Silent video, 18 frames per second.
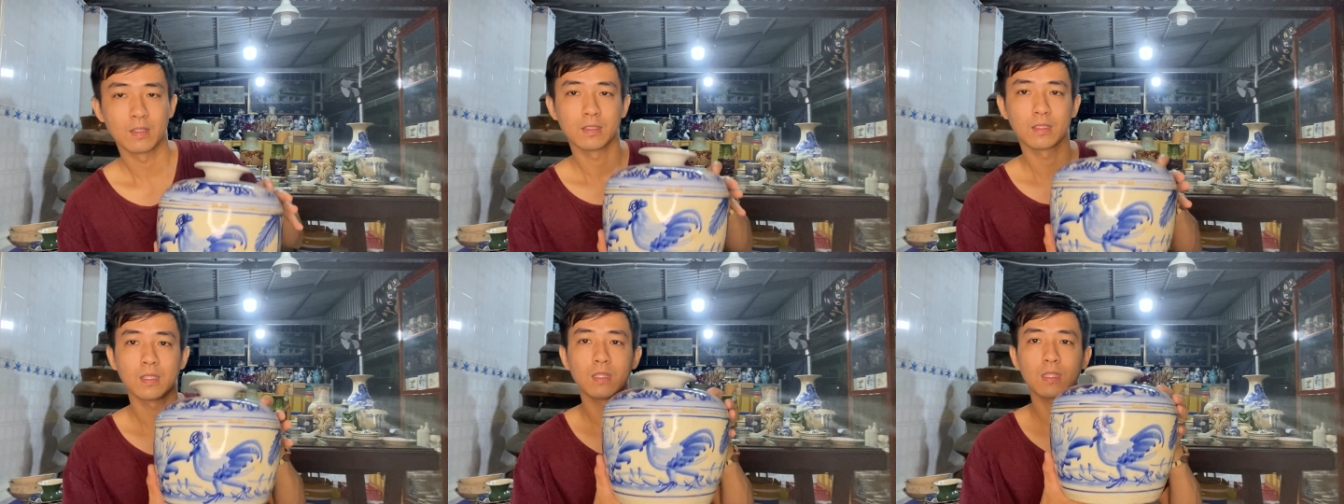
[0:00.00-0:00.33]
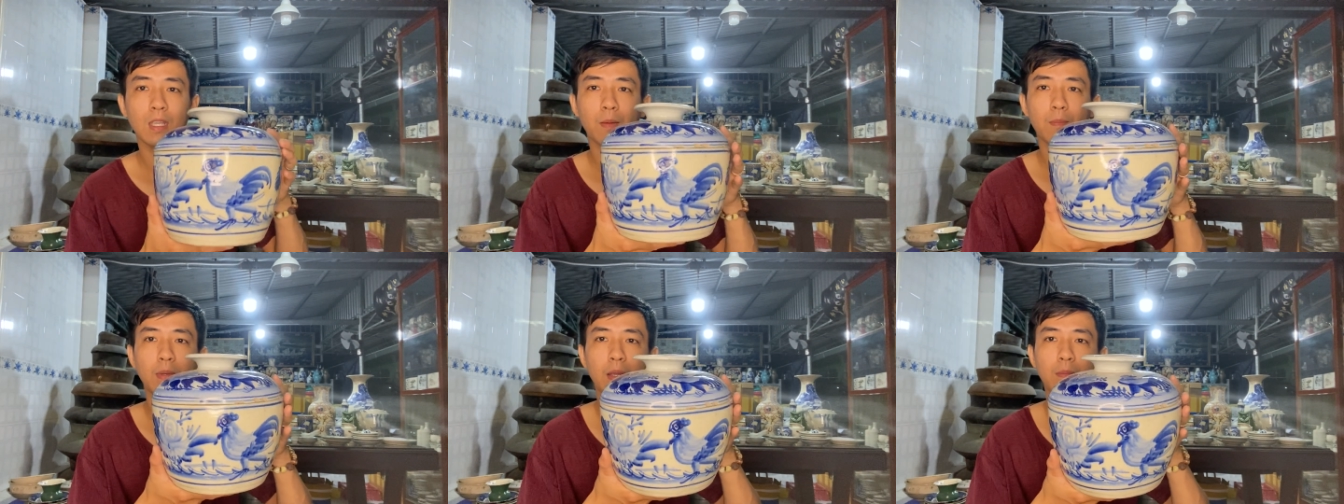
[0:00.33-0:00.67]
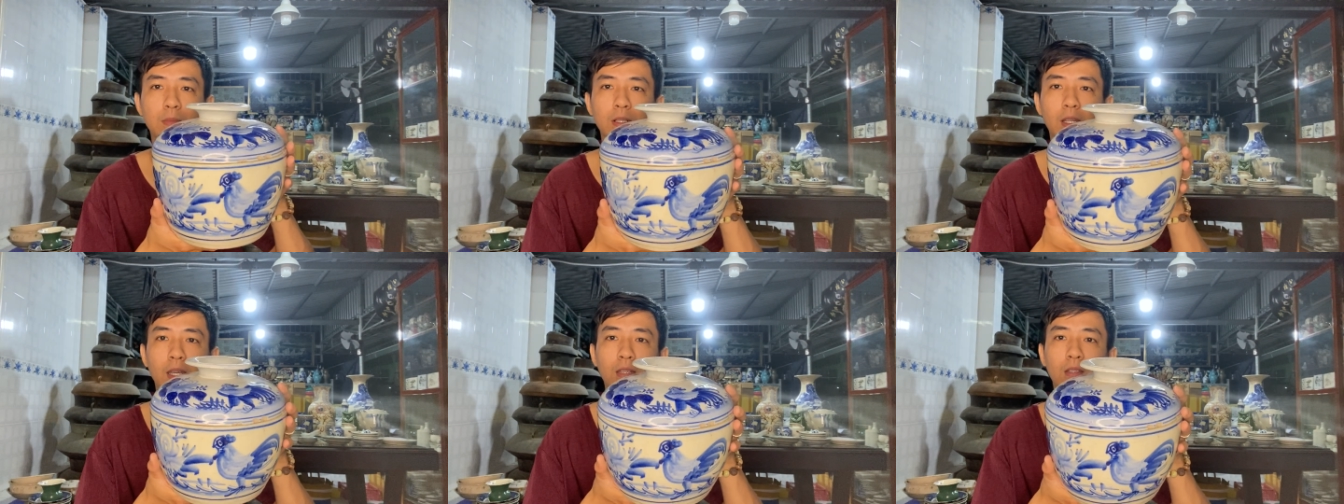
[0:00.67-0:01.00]

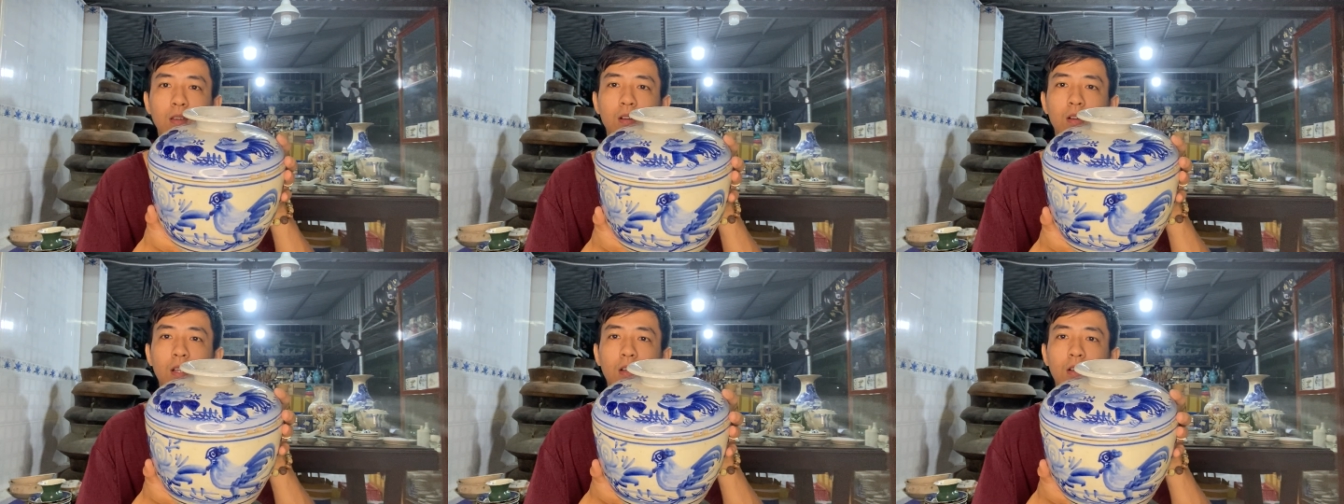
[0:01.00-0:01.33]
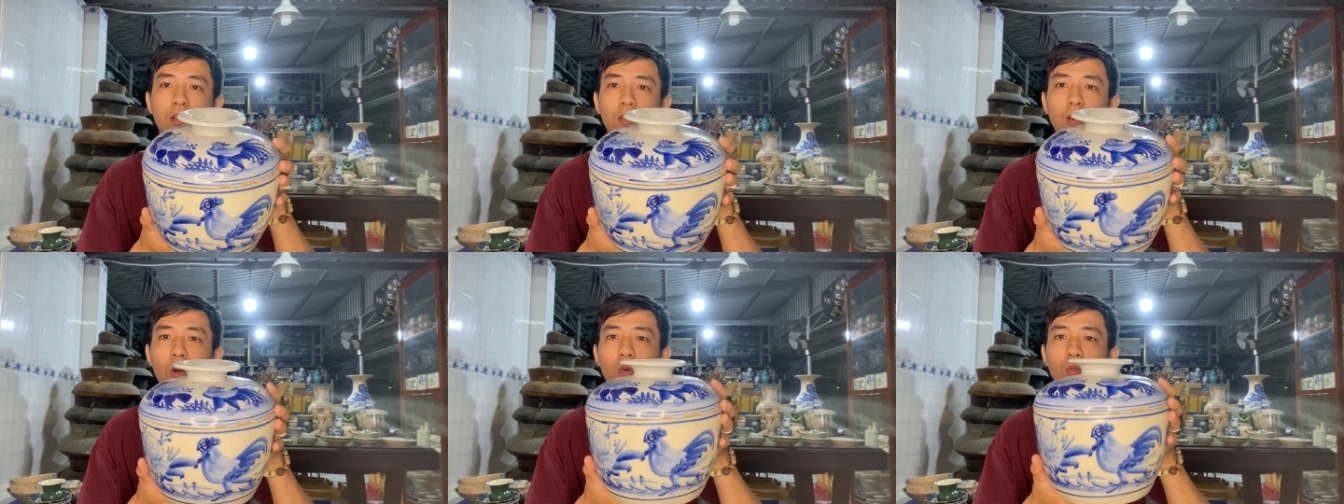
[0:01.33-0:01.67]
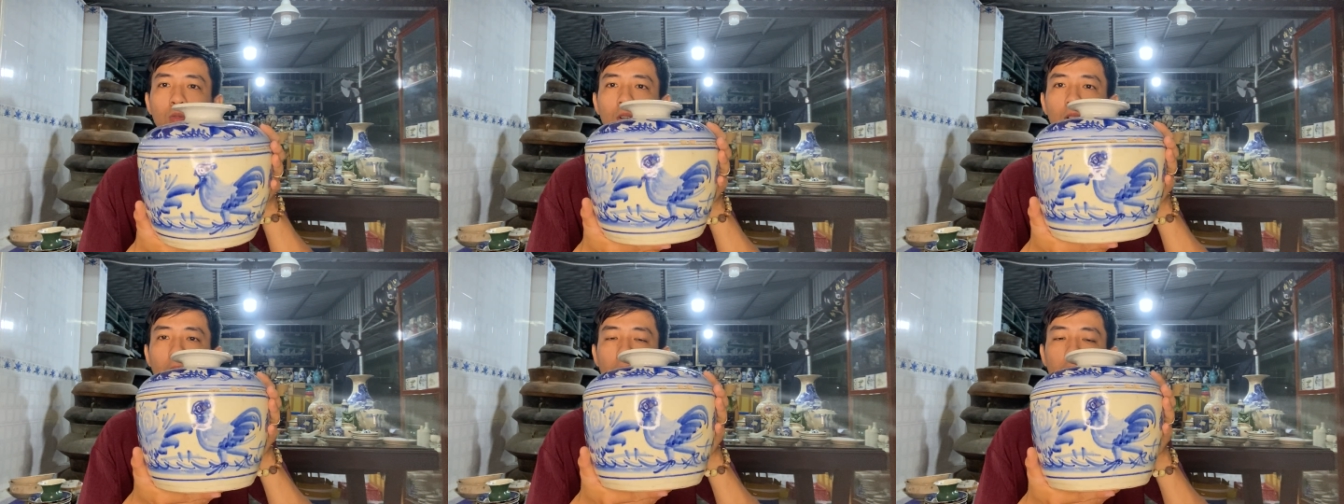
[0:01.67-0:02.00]
950 ngàn cho cái, cái thố
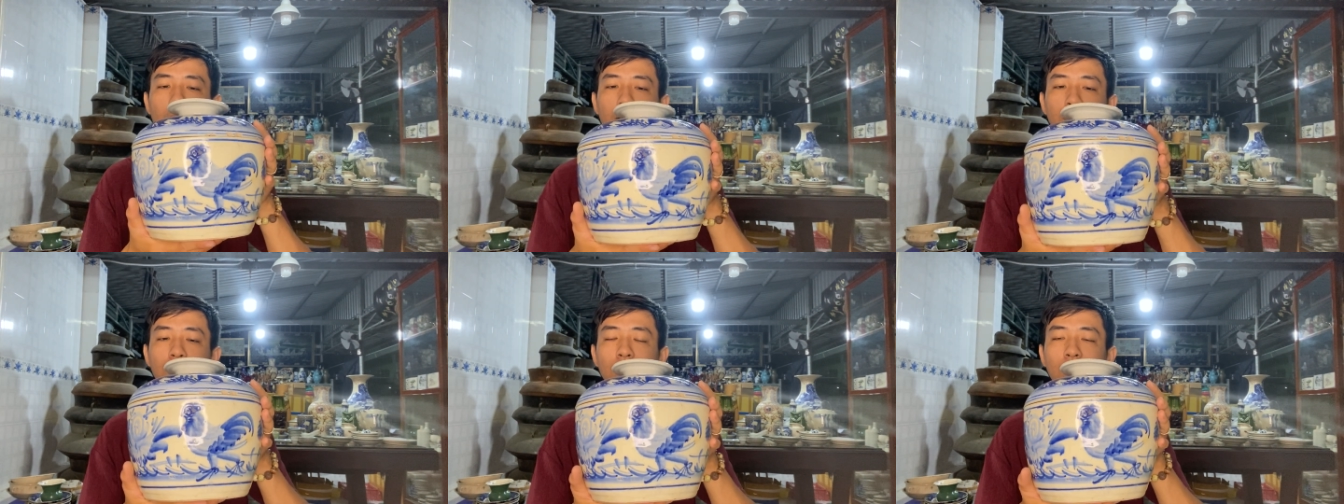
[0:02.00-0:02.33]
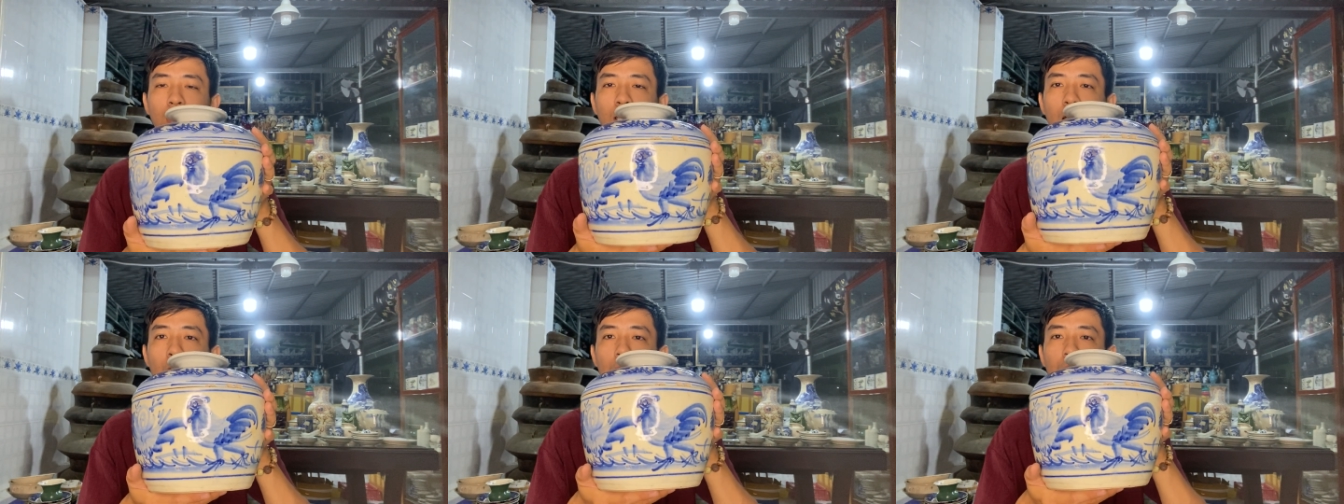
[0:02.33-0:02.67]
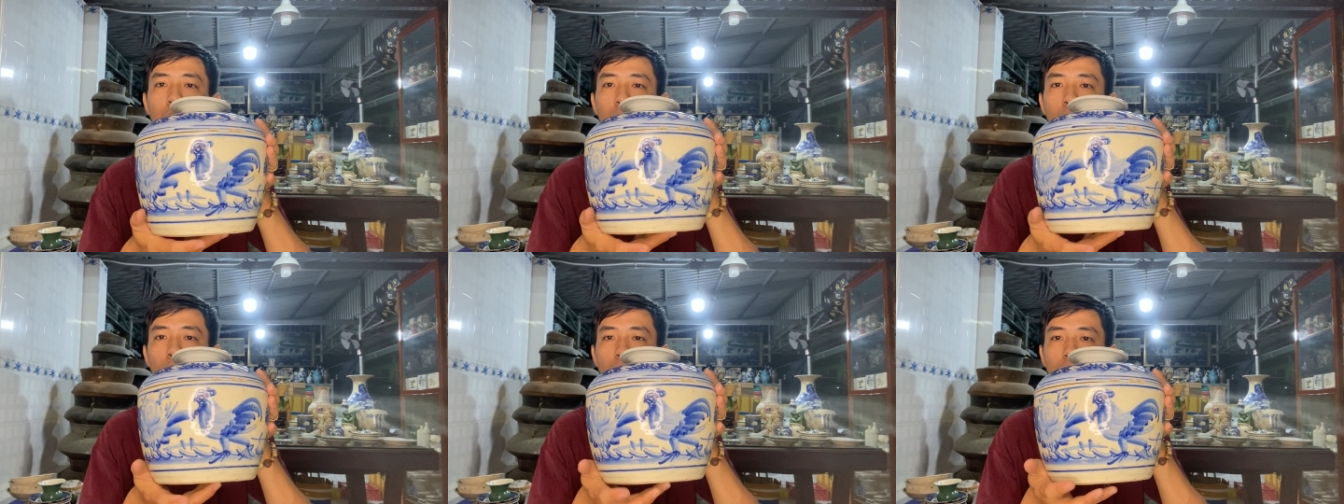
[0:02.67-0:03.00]
con gà được kính
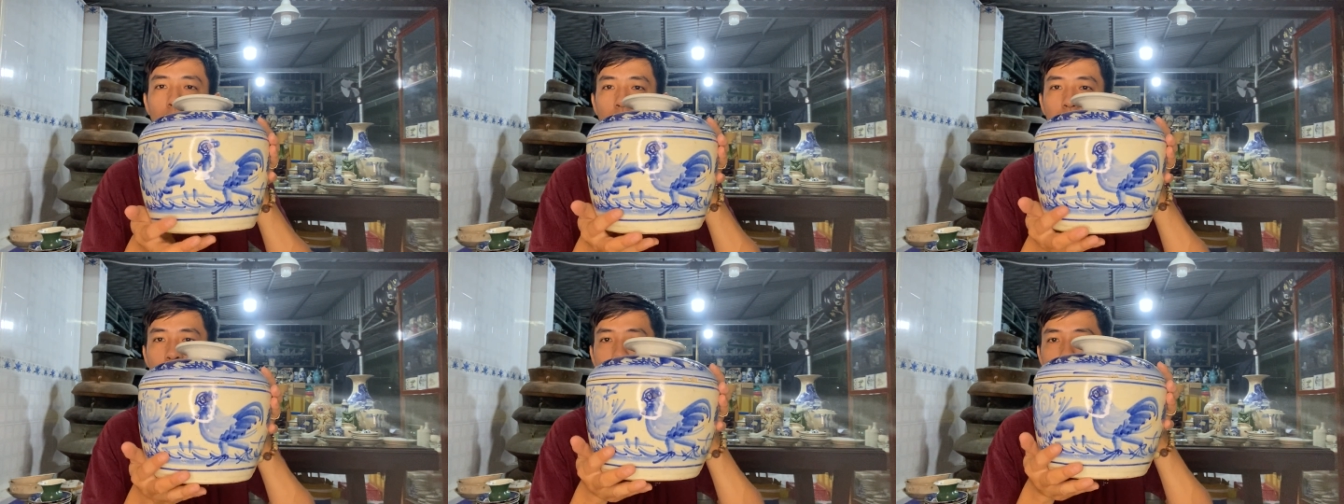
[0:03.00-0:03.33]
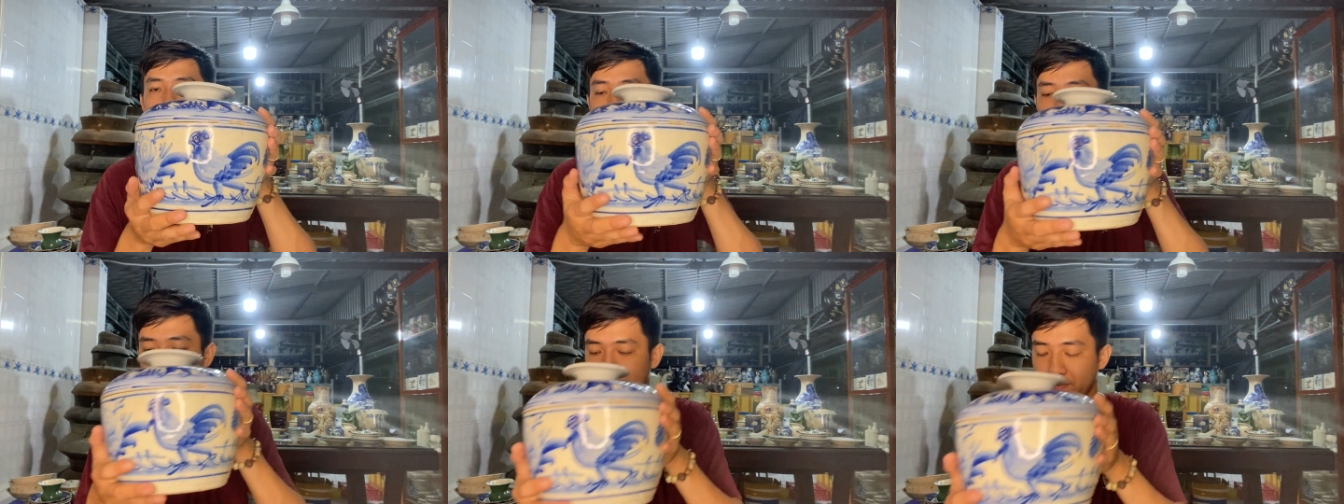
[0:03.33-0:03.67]
21 cm